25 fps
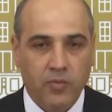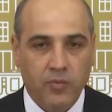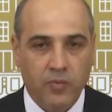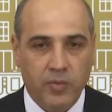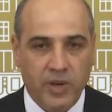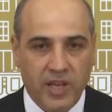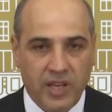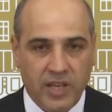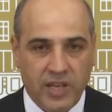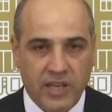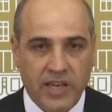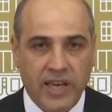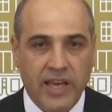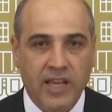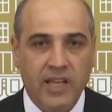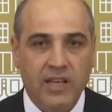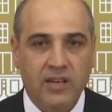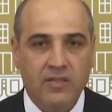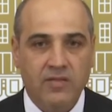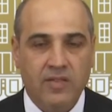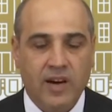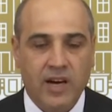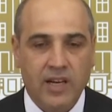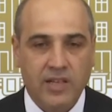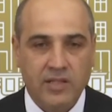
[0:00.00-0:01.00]
bir gelir
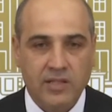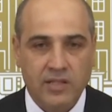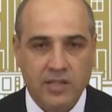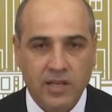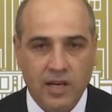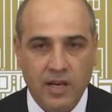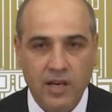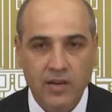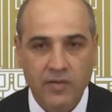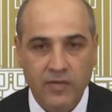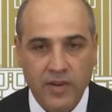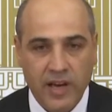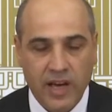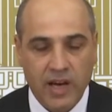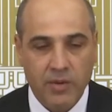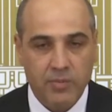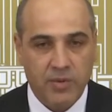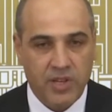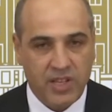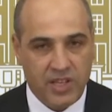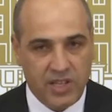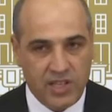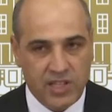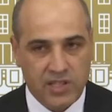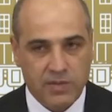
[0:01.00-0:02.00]
varsa veya
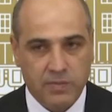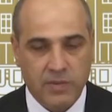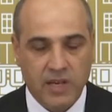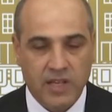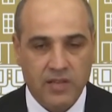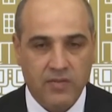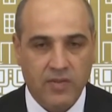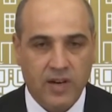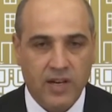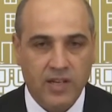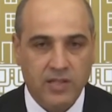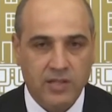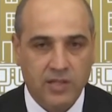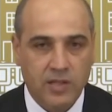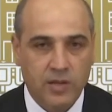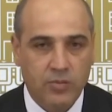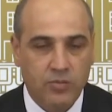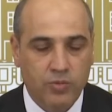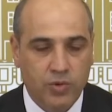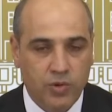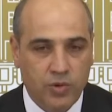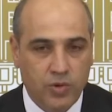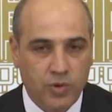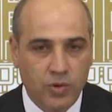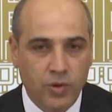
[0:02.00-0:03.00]
bir hizmet varsa
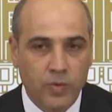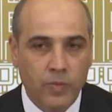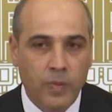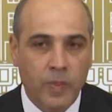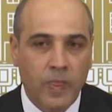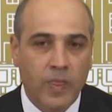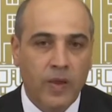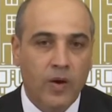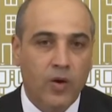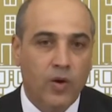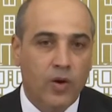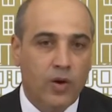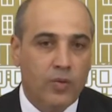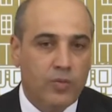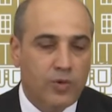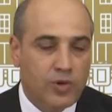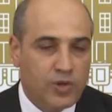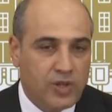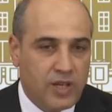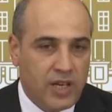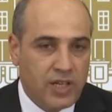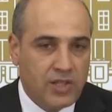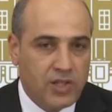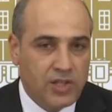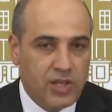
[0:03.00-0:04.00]
bunu
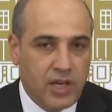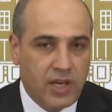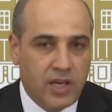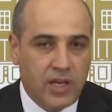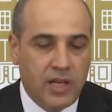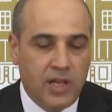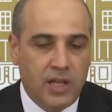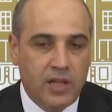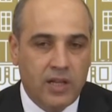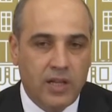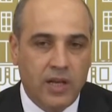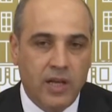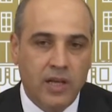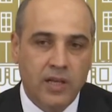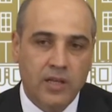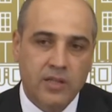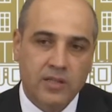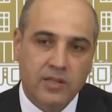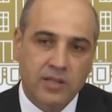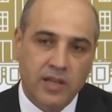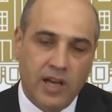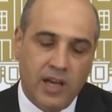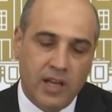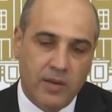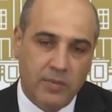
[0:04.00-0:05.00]
homojen şekilde
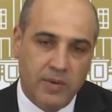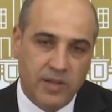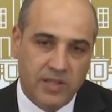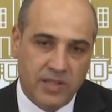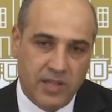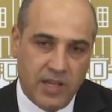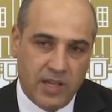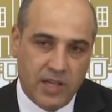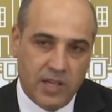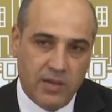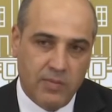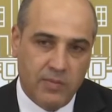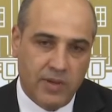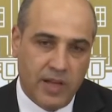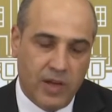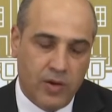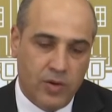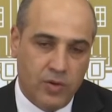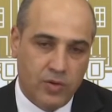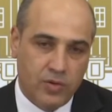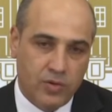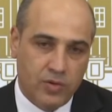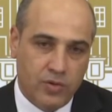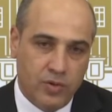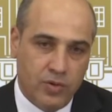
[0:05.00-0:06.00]
serbest hekimler
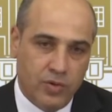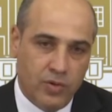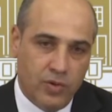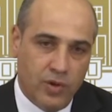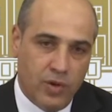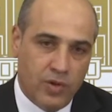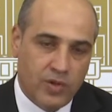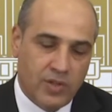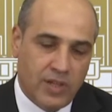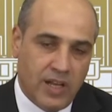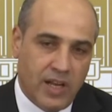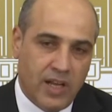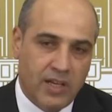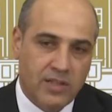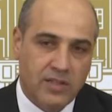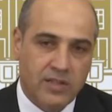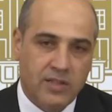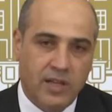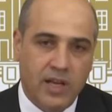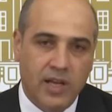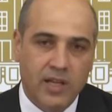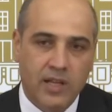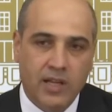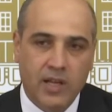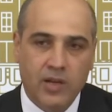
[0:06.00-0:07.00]
olsun, özel
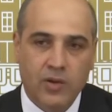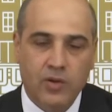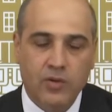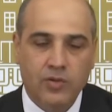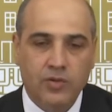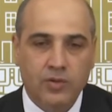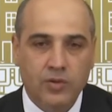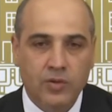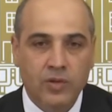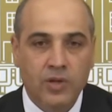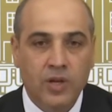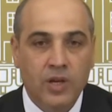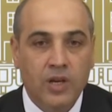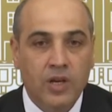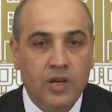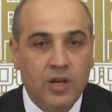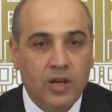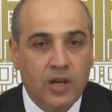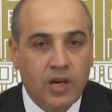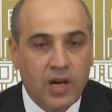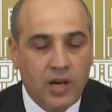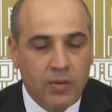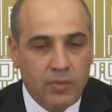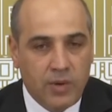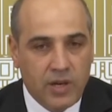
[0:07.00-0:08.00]
hastaneler olsun,
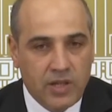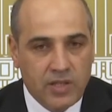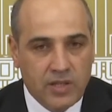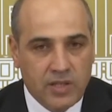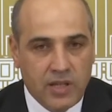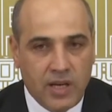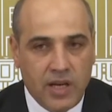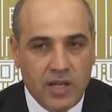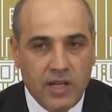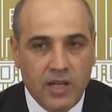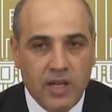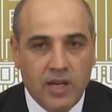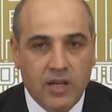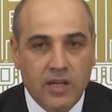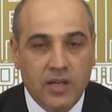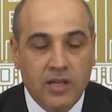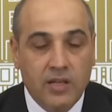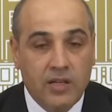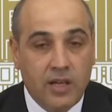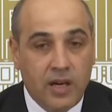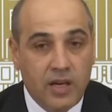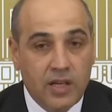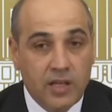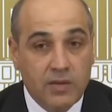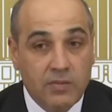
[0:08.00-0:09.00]
kamu hastanelerine
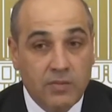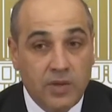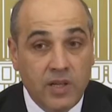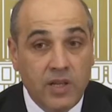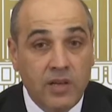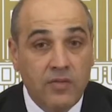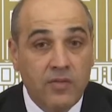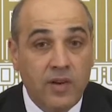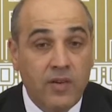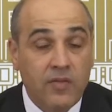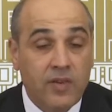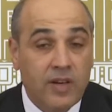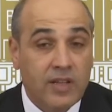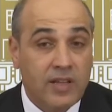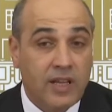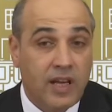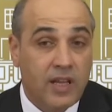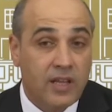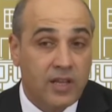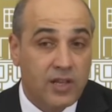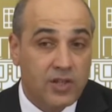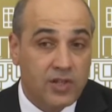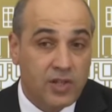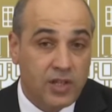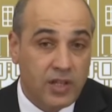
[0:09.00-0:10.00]
dağıtmalı ve
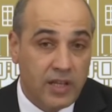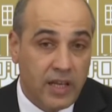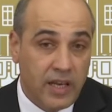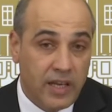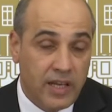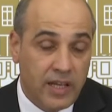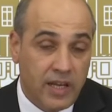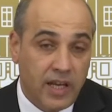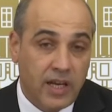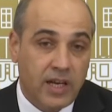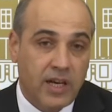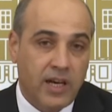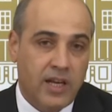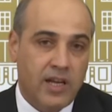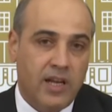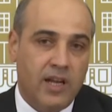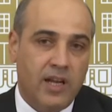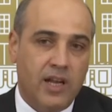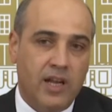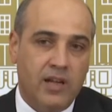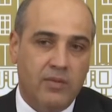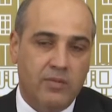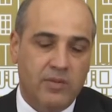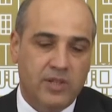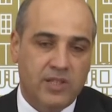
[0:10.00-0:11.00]
vatandaşın lehine karar
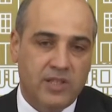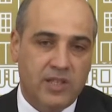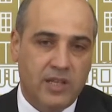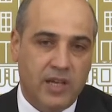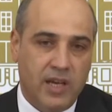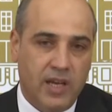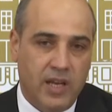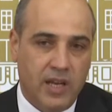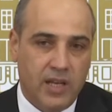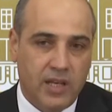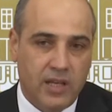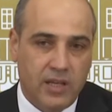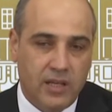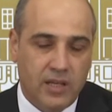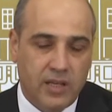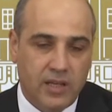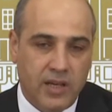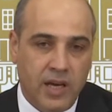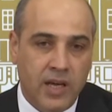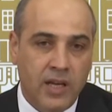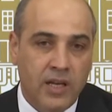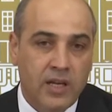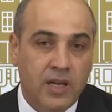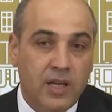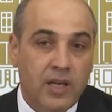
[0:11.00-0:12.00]
alması
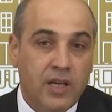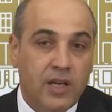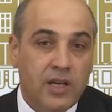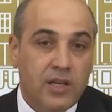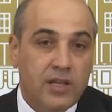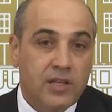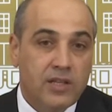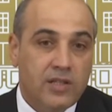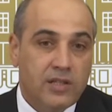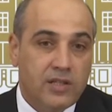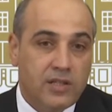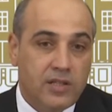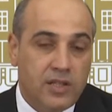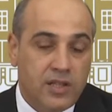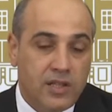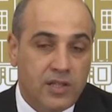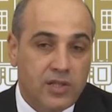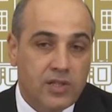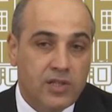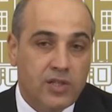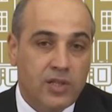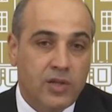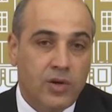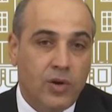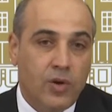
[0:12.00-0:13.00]
gerekirken
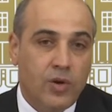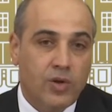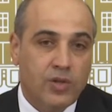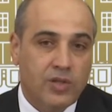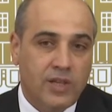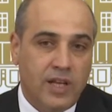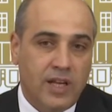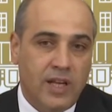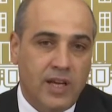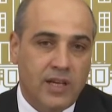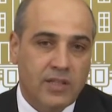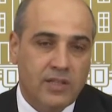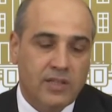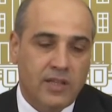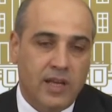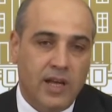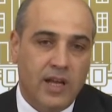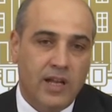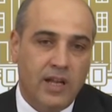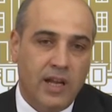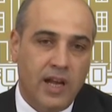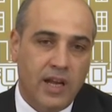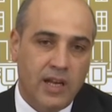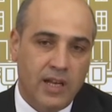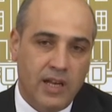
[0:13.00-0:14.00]
zincir özel
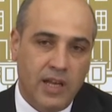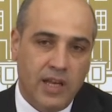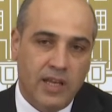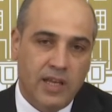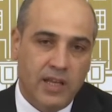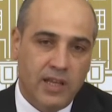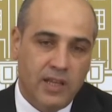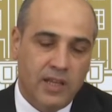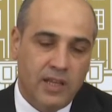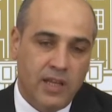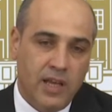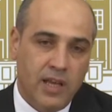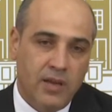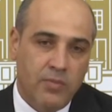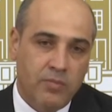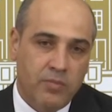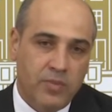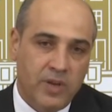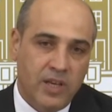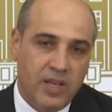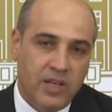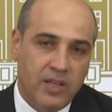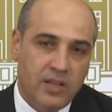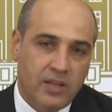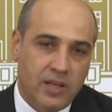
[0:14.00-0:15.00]
hastaneler lehinde
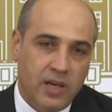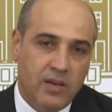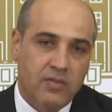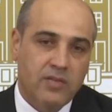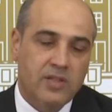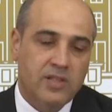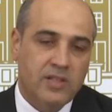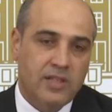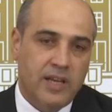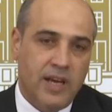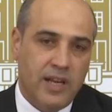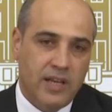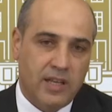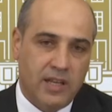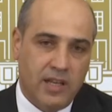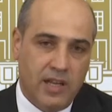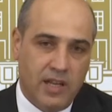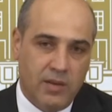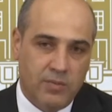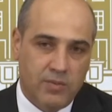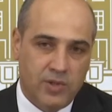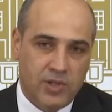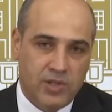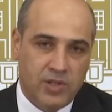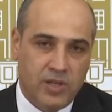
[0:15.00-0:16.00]
bir tavır
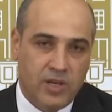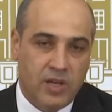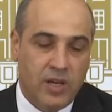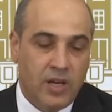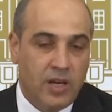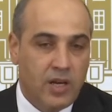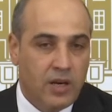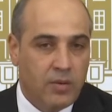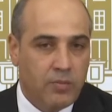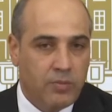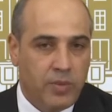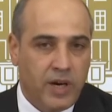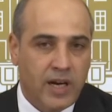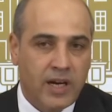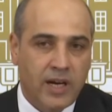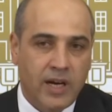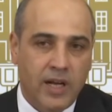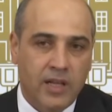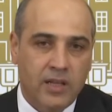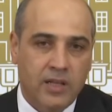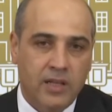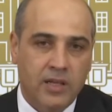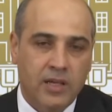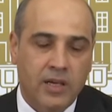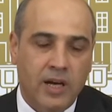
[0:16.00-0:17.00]
sergilemiştir.
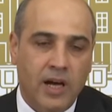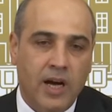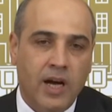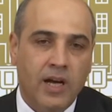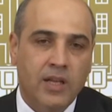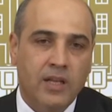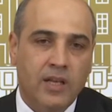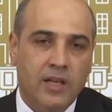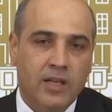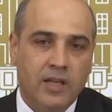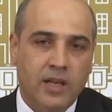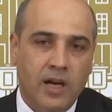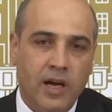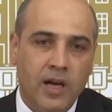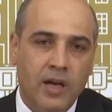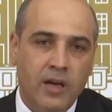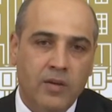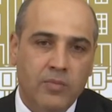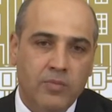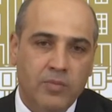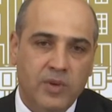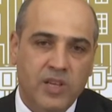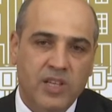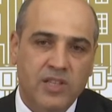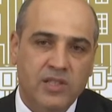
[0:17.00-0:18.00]
Bakanlık
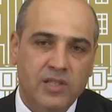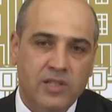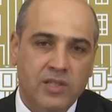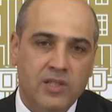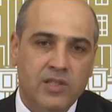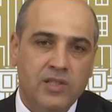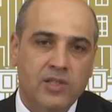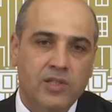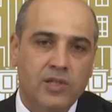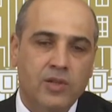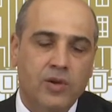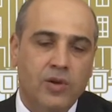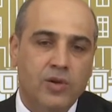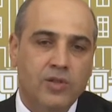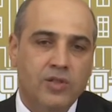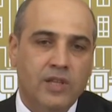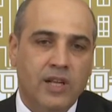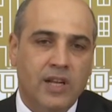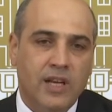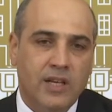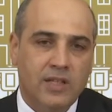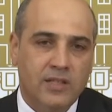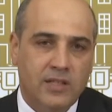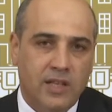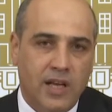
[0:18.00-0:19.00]
adeta bir zincir özel
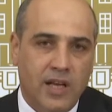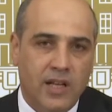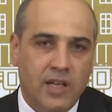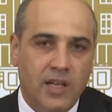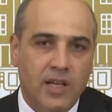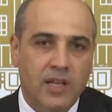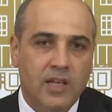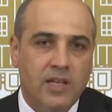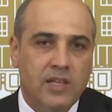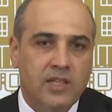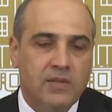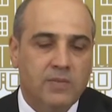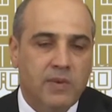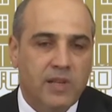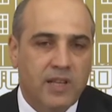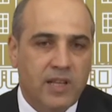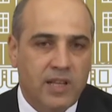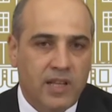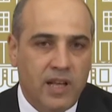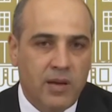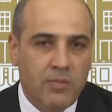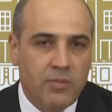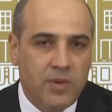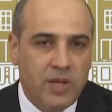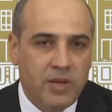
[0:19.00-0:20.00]
hastanelere hizmet
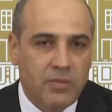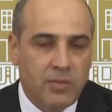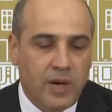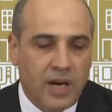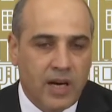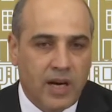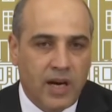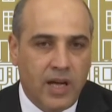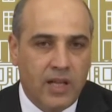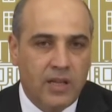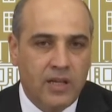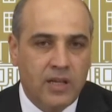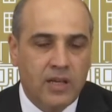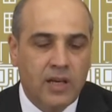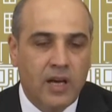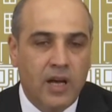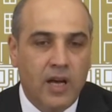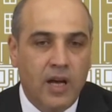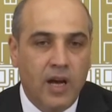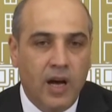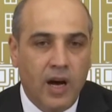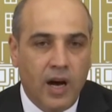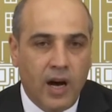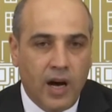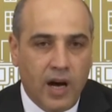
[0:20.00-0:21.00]
eden bir bakanlık
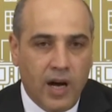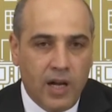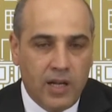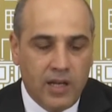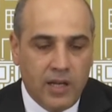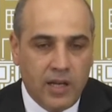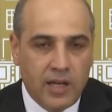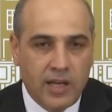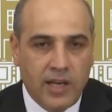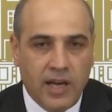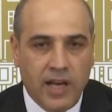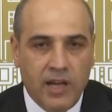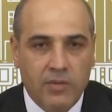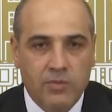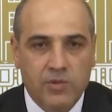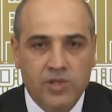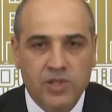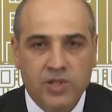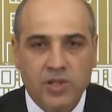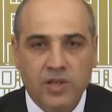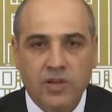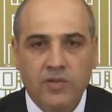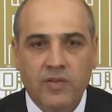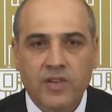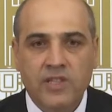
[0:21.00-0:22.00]
haline
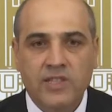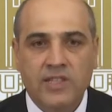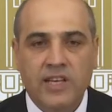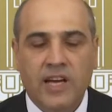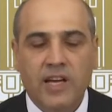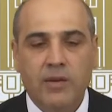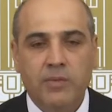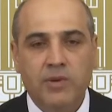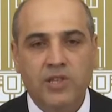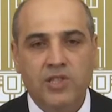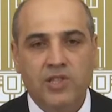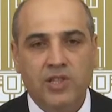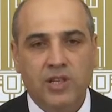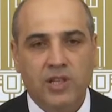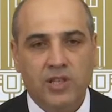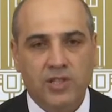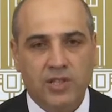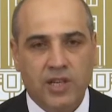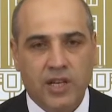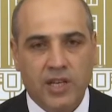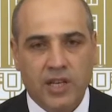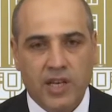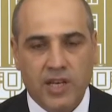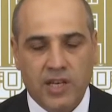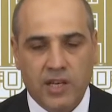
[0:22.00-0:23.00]
gelmiştir ve serbest
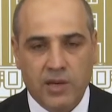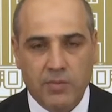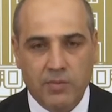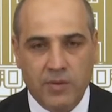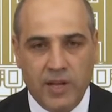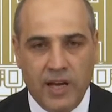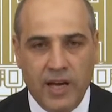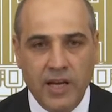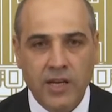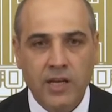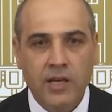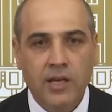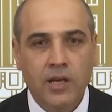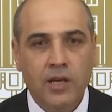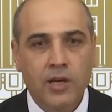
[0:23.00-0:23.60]
çalışan hekimler